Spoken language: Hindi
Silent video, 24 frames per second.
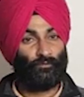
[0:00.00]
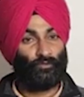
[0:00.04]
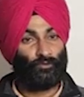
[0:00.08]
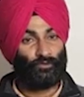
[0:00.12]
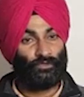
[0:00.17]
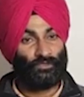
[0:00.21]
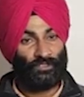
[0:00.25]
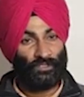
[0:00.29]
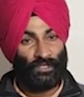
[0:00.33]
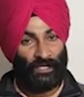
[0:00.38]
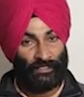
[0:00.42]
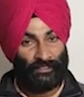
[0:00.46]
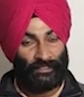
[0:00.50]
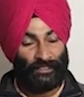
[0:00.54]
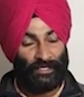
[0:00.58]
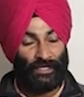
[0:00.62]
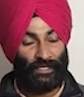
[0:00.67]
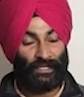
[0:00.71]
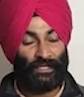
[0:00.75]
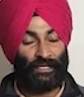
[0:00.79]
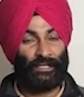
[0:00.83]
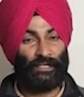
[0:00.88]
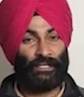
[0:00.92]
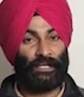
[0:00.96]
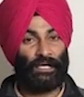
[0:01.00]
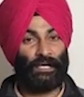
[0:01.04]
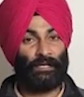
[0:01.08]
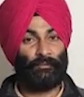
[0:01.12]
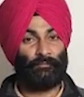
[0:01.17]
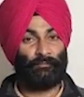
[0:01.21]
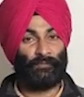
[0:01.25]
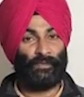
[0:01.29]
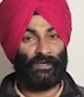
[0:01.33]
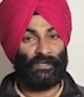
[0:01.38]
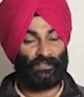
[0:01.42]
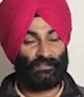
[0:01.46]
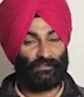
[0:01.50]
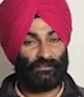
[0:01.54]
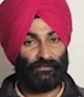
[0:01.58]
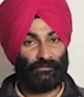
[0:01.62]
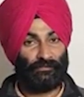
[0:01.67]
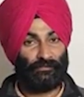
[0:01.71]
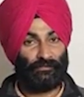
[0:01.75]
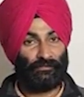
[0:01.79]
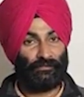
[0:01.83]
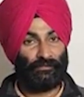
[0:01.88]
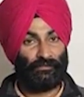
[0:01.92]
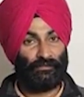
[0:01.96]
उस घटना के नाम पर
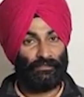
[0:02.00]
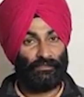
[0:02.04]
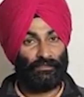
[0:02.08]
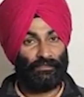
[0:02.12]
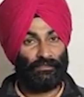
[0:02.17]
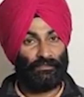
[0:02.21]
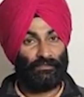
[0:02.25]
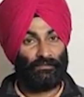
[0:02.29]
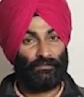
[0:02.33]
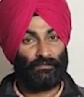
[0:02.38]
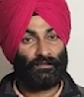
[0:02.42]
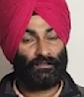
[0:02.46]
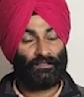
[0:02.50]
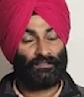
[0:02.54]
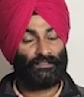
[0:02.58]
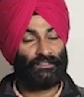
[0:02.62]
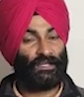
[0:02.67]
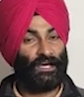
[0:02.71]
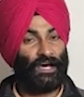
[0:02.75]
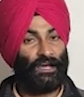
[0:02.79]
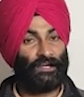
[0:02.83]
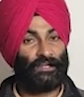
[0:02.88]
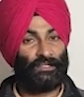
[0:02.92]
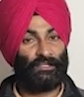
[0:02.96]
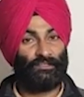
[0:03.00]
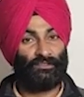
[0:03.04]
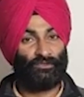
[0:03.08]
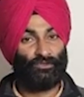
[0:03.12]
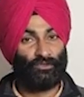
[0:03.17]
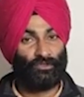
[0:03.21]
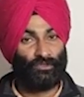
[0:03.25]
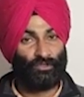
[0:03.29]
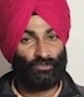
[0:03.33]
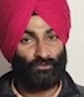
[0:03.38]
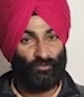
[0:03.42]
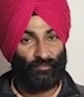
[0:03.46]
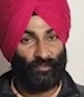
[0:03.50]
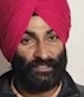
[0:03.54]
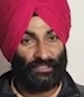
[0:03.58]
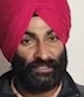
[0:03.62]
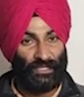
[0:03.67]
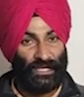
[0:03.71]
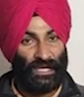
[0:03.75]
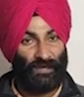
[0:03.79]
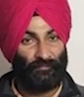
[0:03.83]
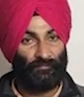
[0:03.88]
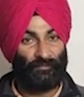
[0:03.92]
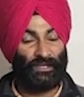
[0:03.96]
किसान आंदोलन को
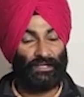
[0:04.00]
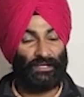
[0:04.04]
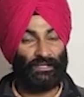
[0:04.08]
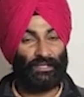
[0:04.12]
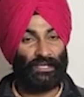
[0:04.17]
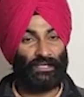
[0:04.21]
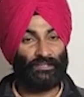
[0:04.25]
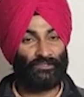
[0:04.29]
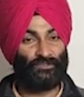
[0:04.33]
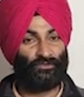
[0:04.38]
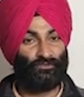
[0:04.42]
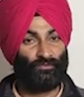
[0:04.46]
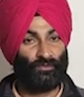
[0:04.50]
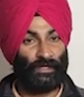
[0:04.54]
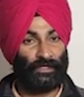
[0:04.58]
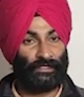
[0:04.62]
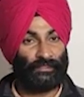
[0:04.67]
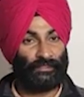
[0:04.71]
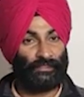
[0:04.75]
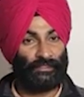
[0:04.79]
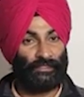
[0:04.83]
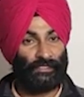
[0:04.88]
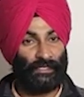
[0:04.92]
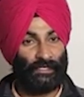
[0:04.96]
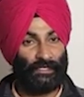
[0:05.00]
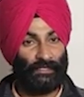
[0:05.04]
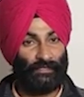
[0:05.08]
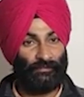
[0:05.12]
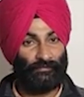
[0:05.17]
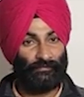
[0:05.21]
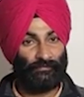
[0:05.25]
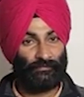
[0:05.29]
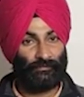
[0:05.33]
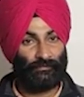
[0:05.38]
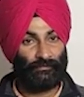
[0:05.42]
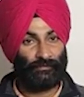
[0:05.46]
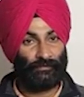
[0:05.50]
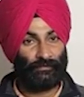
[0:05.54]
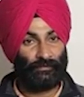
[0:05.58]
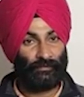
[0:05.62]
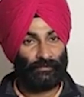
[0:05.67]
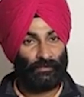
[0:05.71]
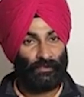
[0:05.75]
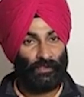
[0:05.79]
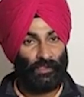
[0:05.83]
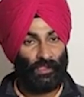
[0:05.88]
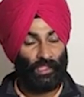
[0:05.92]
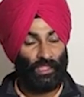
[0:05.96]
बदनाम करना शुरू कर दिया है
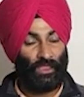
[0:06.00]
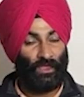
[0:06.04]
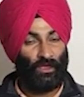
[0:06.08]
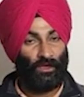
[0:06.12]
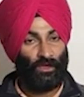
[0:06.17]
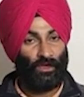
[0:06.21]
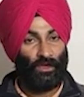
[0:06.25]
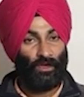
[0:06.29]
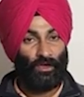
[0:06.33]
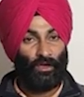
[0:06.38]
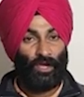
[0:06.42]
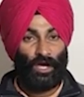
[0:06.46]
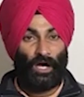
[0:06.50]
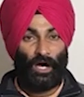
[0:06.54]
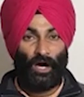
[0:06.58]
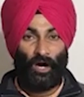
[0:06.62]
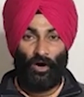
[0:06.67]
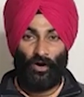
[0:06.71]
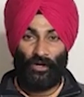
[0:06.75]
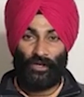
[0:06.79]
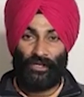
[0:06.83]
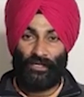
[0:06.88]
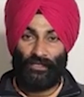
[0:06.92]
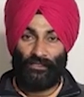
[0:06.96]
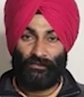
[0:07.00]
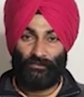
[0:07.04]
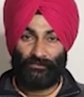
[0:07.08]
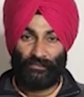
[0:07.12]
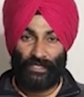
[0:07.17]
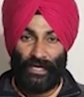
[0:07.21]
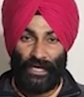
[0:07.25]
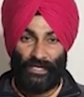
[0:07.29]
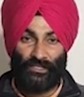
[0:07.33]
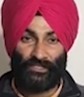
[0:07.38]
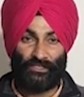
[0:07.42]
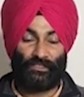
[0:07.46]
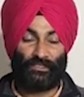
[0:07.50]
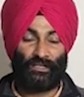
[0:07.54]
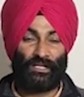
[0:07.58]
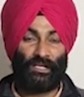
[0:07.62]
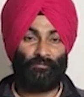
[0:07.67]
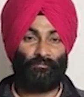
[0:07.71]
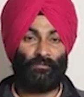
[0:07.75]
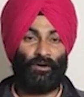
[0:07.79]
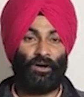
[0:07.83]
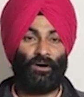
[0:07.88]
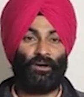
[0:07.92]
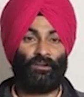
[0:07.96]
और एक दहशत
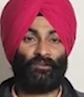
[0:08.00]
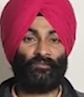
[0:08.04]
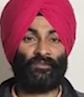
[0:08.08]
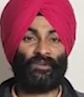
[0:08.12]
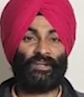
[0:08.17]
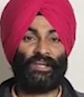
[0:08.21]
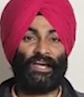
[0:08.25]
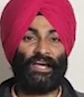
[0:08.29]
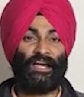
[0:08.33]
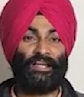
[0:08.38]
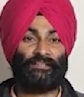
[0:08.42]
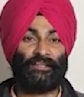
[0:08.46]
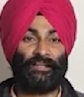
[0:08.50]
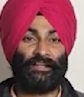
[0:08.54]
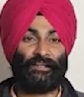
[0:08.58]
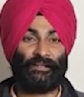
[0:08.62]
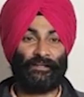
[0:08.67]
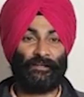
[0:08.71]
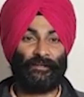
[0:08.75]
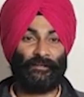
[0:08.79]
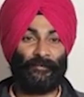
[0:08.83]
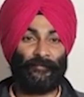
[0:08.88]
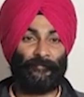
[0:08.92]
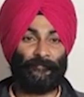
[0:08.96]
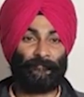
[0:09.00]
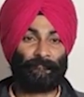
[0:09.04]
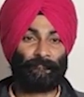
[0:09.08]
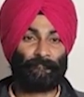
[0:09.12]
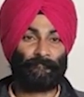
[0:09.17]
का माहौल बनाया जा रहा है